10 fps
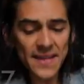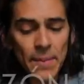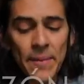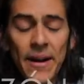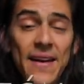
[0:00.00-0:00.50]
Esta
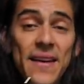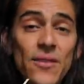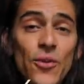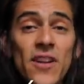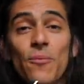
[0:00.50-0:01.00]
primera
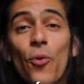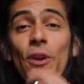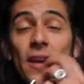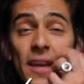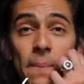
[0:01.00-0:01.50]
razón es
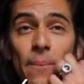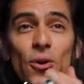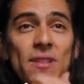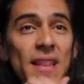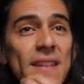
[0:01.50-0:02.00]
muy
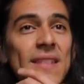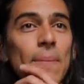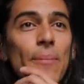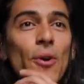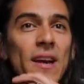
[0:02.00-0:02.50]

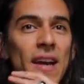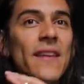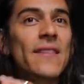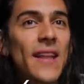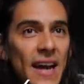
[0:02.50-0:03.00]
importante
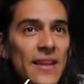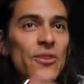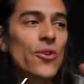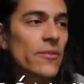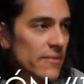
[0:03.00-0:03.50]
porque
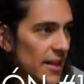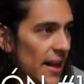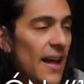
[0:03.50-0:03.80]
dejando de